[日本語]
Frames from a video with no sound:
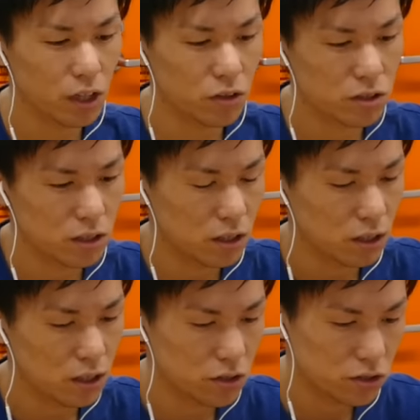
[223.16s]
でこちら
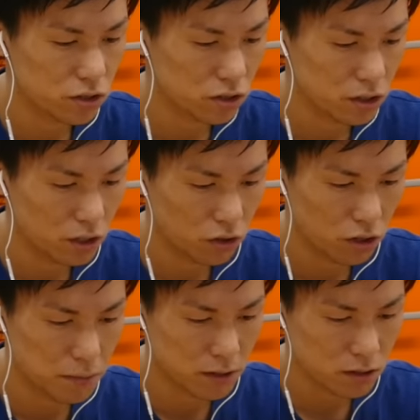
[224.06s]
が入手順になってお
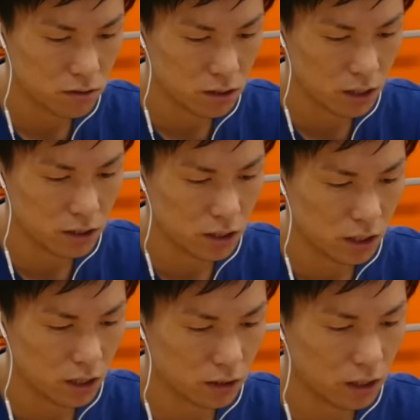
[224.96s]
ります今回新
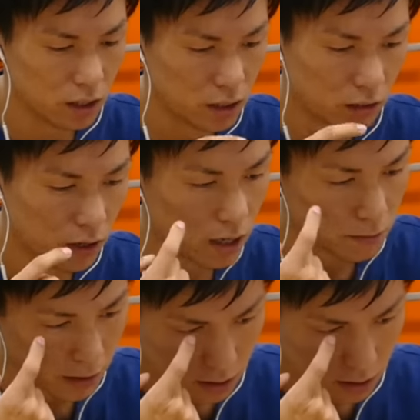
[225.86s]
キャラクターが出たのはハルマで